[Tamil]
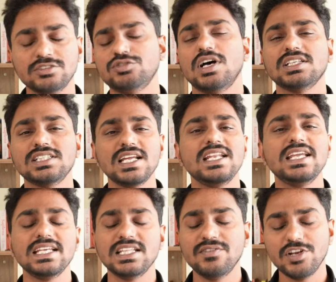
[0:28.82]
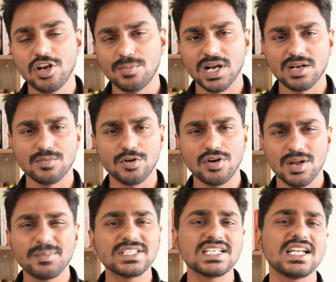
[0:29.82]
ஸோ அதை தான் இன்றைக்கி இந்த வீடியோவில் பார்க்க போகிறோம்
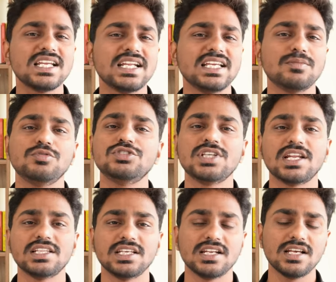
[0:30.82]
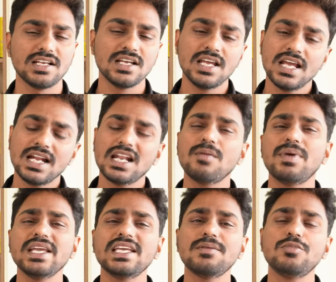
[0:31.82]
நம்ம சேனலுக்கு நீங்கள் புதுசாக இருந்தீங்கன்னா நான்
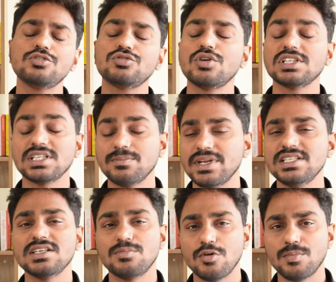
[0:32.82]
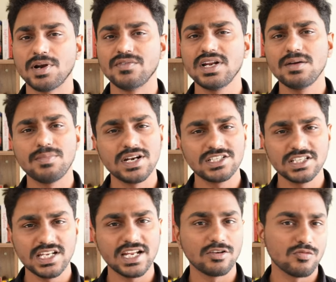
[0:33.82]
படிக்கிற புக்ஸோட சம்மரிஸ் அப்லோட் பண்ணுவேன் நான்
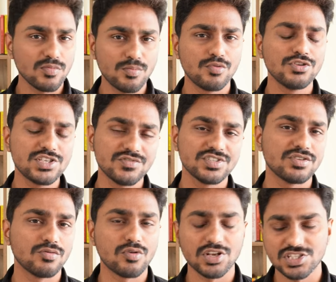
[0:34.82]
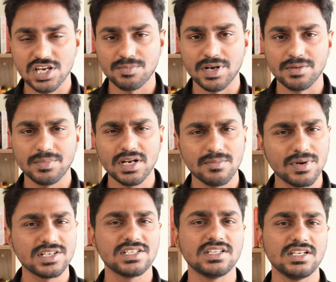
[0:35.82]
படித்ததுலேயே எனக்கு ரொம்ப பிடிச்ச விஷயத்த உங்க கூட ஷேர் பண்ணிப்பேன் நான்
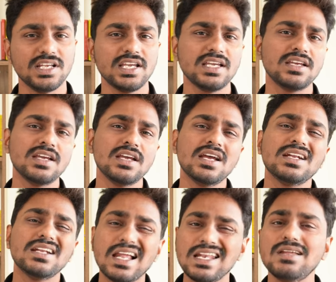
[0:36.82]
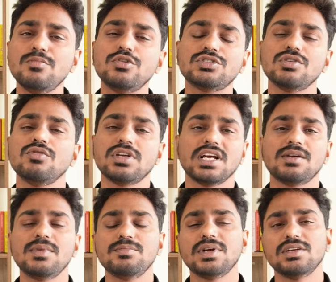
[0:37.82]
படித்ததுலேயே நல்ல புக்ஸை உங்களுக்கு
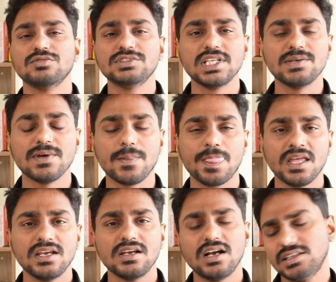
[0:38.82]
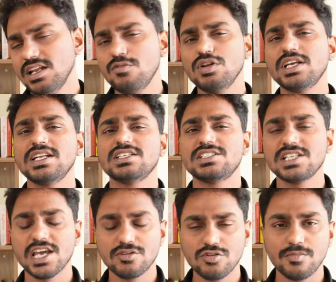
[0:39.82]
ரெக்கமெண்ட் பண்ணவும் செய்வேன் அதெல்லாம் உங்களுக்கு
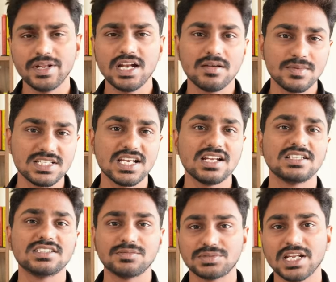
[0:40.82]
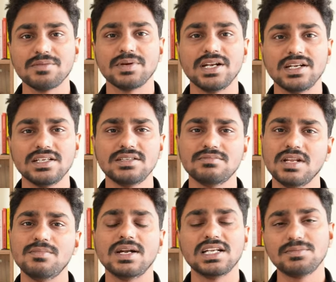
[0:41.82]
இன்ட்ரெஸ்டிங்காக இருக்கும் அப்படின்னா நம்ம சேனலுக்கு சப்ஸ்கிரைப் பண்ணிவிட்டு
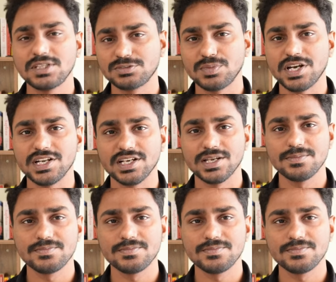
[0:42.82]
பெல் பட்டனை ப்ரெஸ் பண்ணிவிடுங்க